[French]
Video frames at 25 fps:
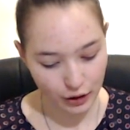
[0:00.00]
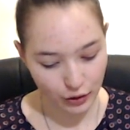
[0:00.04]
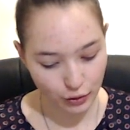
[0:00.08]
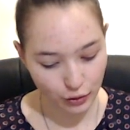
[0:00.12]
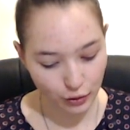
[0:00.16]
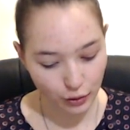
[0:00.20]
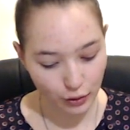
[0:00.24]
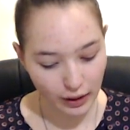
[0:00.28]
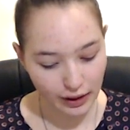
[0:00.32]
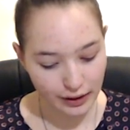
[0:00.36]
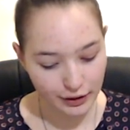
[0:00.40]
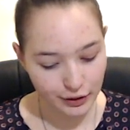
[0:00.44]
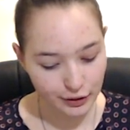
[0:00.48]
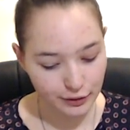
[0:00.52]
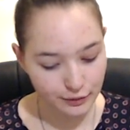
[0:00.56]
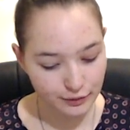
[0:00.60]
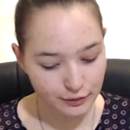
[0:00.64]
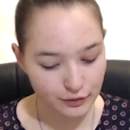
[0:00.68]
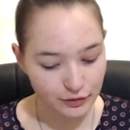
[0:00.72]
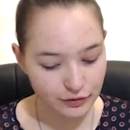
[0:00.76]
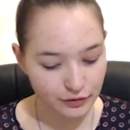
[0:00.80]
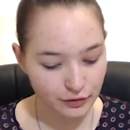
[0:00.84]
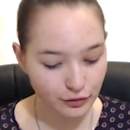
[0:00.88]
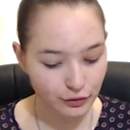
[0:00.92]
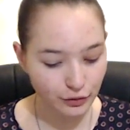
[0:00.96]
Quoi que
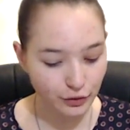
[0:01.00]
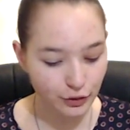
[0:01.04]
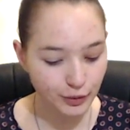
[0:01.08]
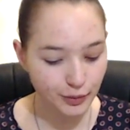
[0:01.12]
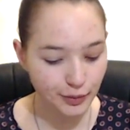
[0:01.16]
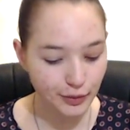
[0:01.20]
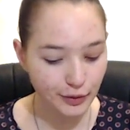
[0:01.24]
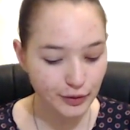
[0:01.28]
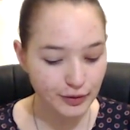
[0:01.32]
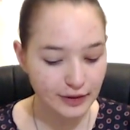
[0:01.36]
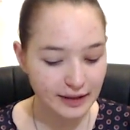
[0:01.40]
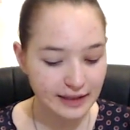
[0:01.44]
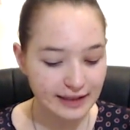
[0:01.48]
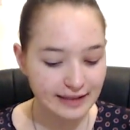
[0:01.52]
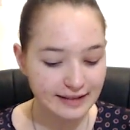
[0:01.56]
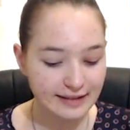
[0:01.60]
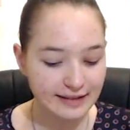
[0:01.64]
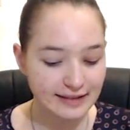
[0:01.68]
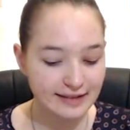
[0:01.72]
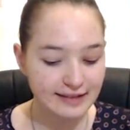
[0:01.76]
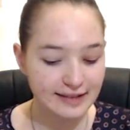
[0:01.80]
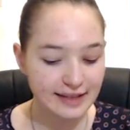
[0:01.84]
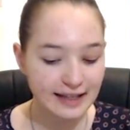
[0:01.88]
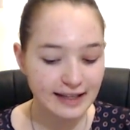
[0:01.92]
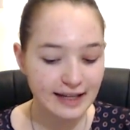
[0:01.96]
vous entrepreniez,
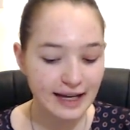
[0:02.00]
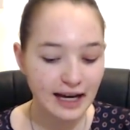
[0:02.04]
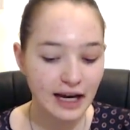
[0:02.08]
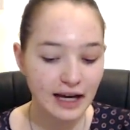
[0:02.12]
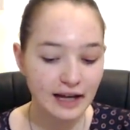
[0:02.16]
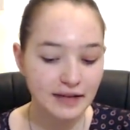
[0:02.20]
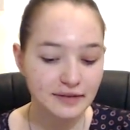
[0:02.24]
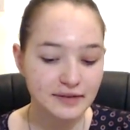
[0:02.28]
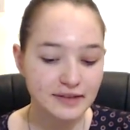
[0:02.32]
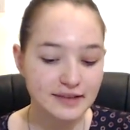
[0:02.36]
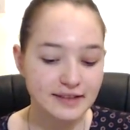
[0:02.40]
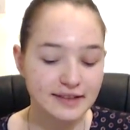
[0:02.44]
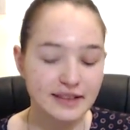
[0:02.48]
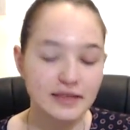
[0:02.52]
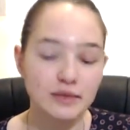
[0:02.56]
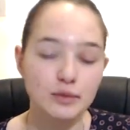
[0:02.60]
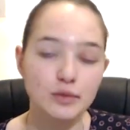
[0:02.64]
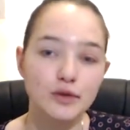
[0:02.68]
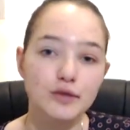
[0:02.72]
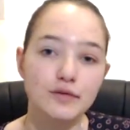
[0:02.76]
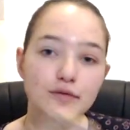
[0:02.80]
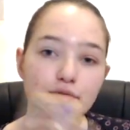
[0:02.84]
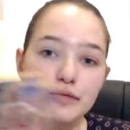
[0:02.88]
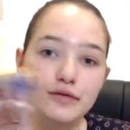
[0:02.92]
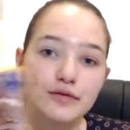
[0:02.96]
des aides
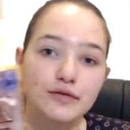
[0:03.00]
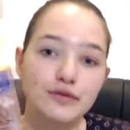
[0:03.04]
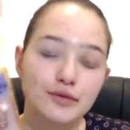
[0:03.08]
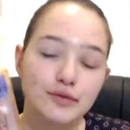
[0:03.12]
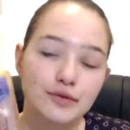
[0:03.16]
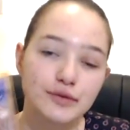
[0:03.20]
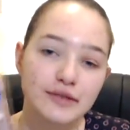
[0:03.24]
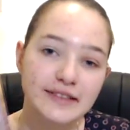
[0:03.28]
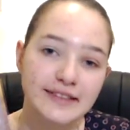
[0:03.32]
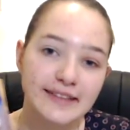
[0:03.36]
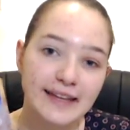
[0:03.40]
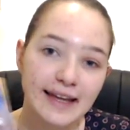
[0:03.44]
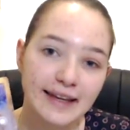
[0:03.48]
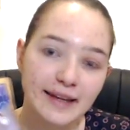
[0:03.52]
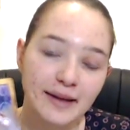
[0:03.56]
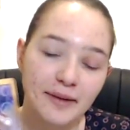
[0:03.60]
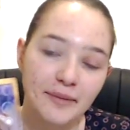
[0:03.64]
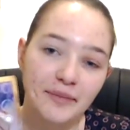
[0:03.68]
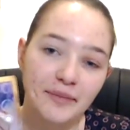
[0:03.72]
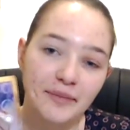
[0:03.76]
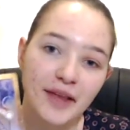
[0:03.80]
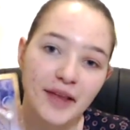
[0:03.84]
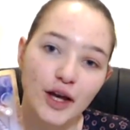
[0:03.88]
invisibles vous soutiennent.